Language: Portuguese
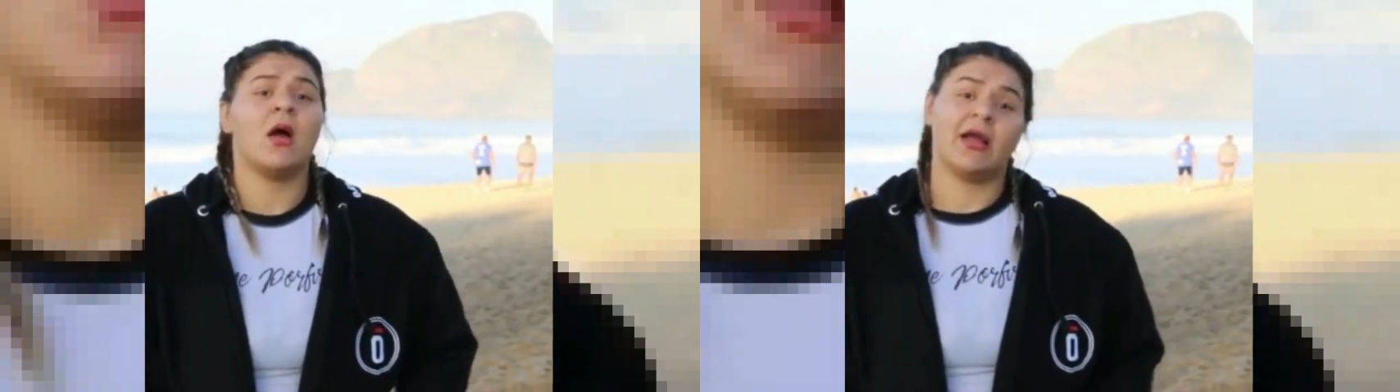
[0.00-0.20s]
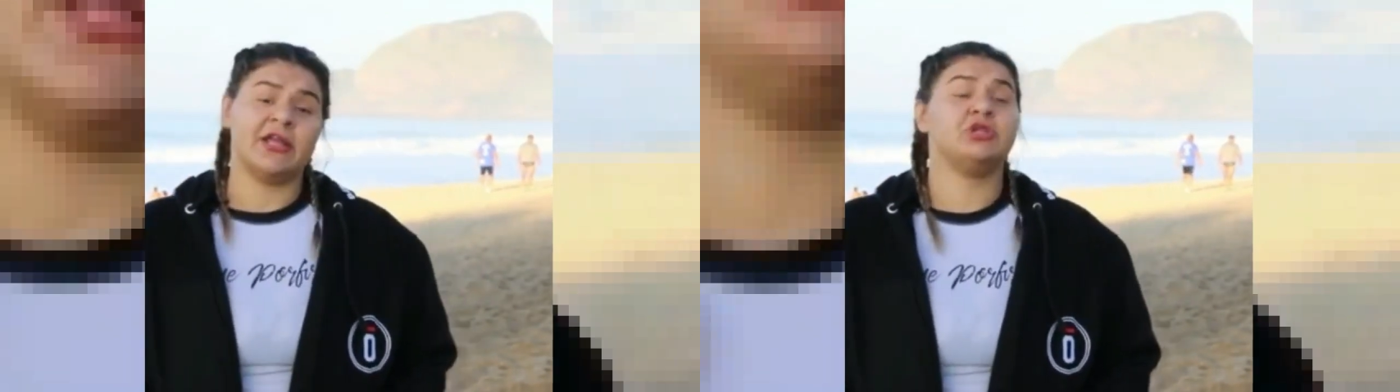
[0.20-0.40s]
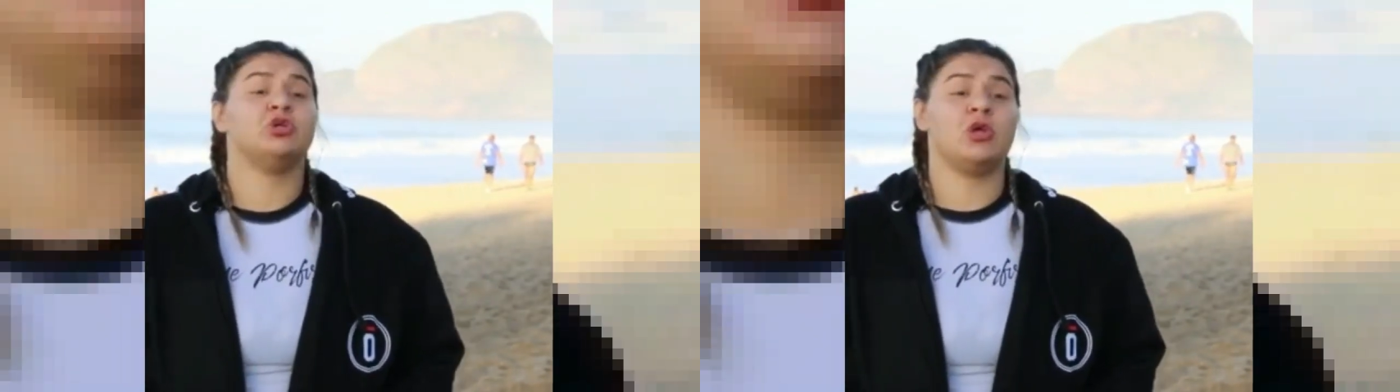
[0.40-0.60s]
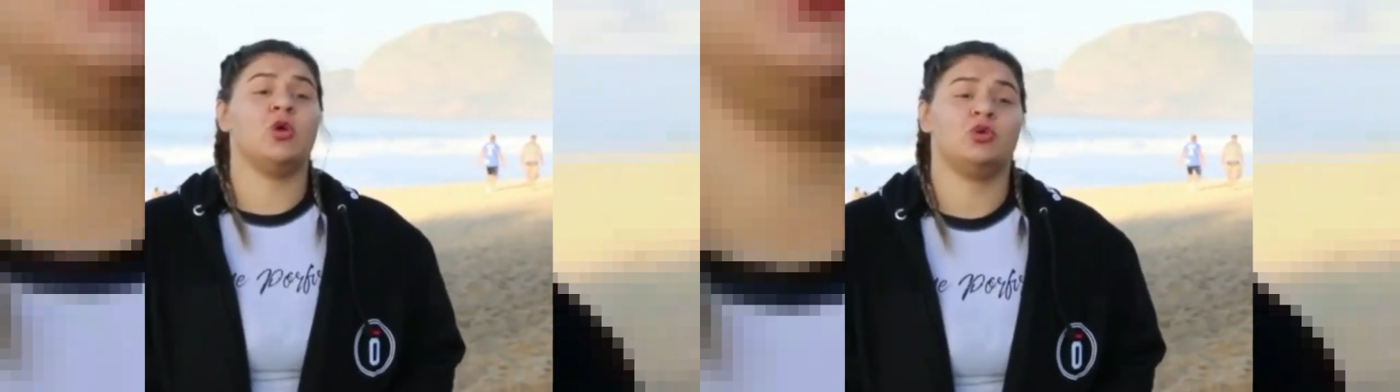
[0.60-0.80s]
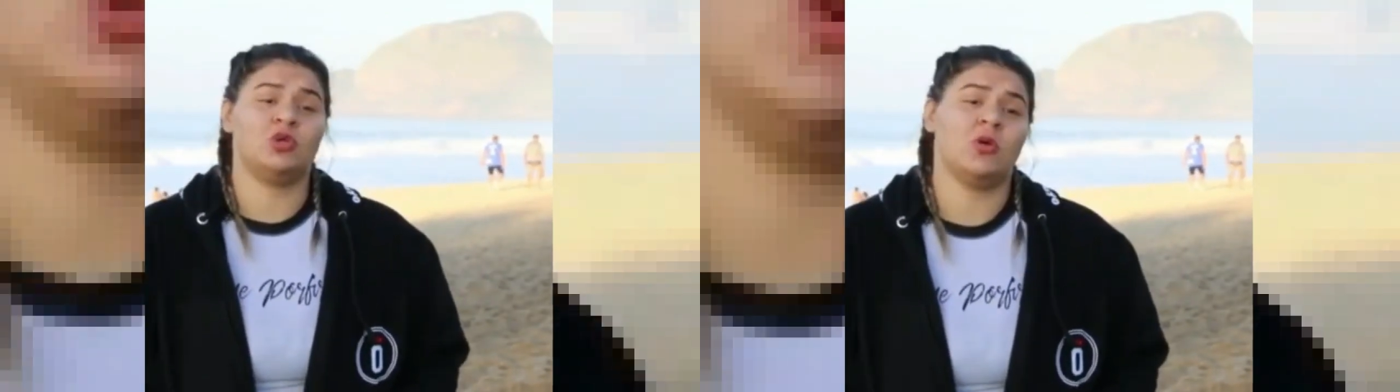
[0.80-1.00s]
Acredito
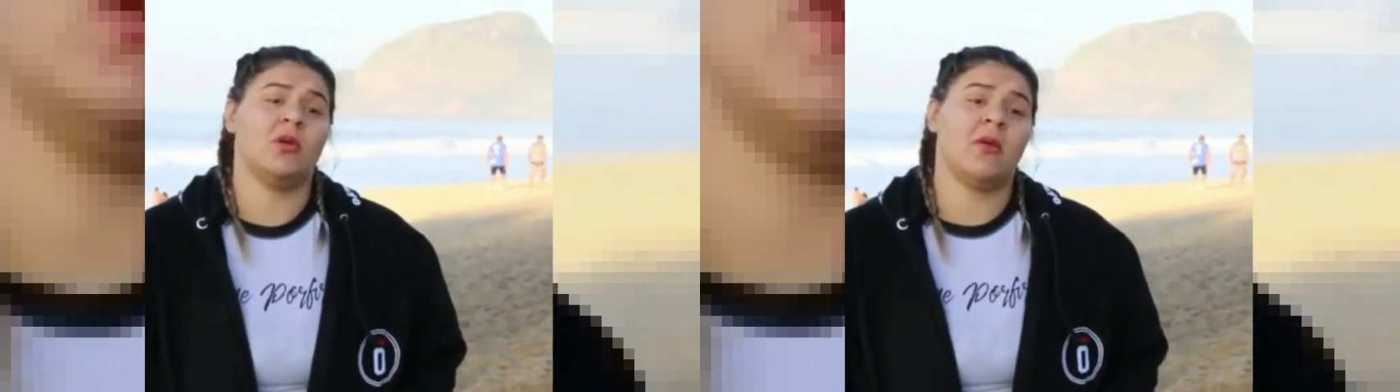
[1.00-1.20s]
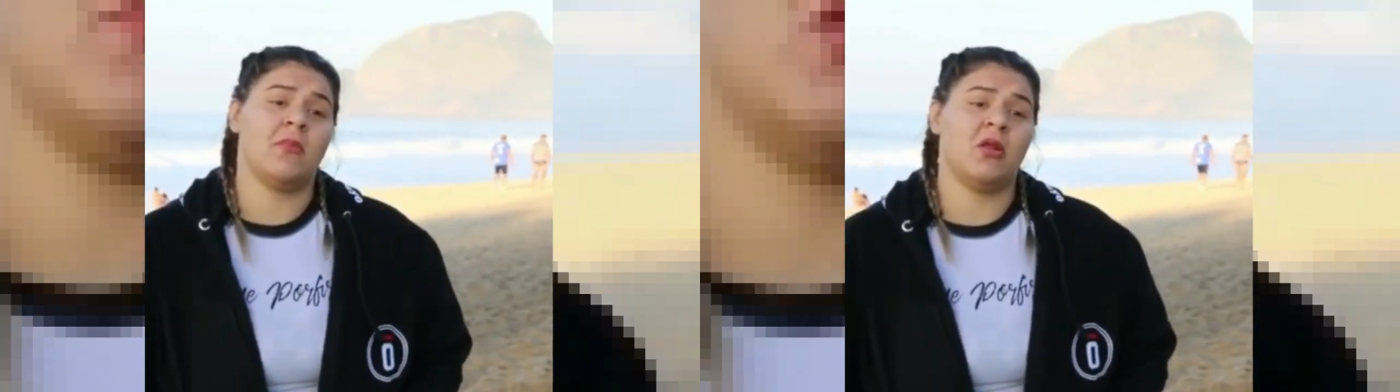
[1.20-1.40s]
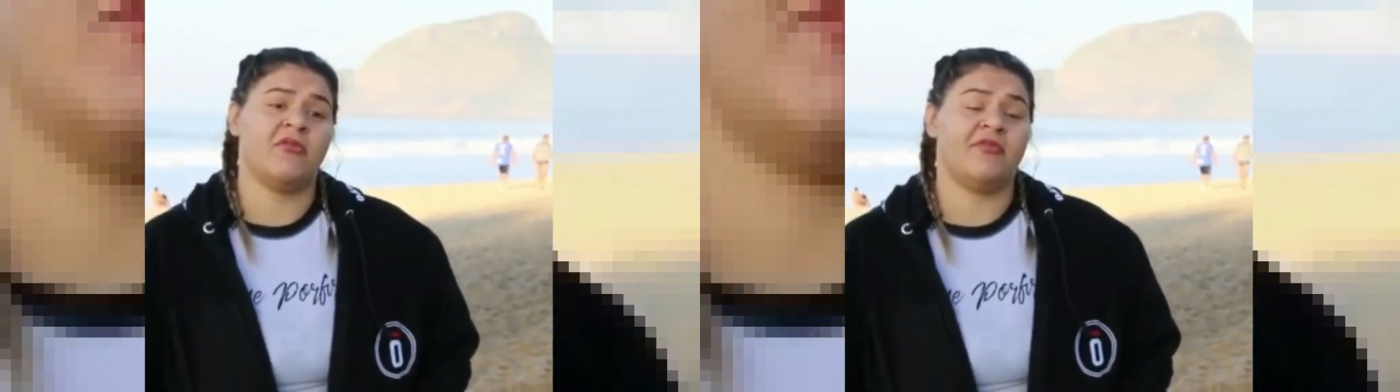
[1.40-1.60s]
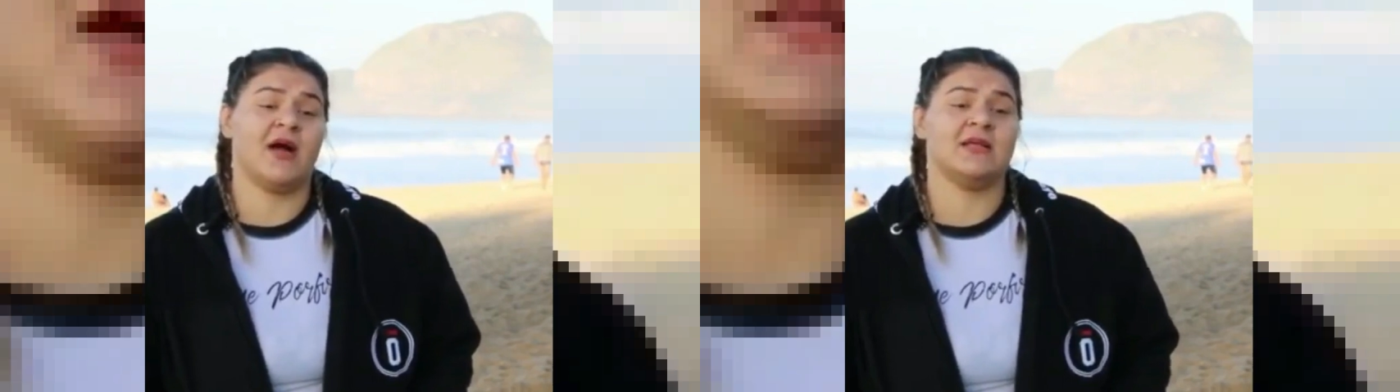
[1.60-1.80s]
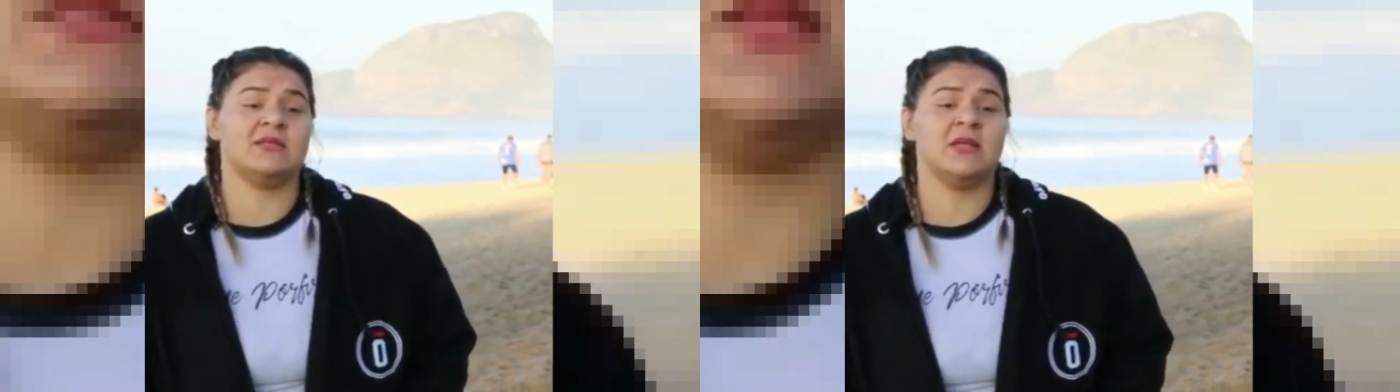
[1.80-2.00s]
que eu estou na minha melhor
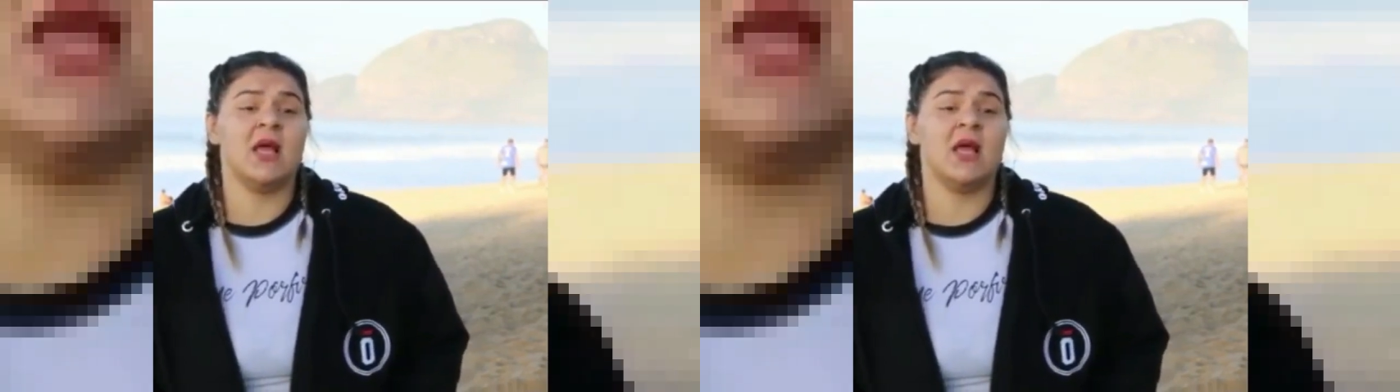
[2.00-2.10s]
fase.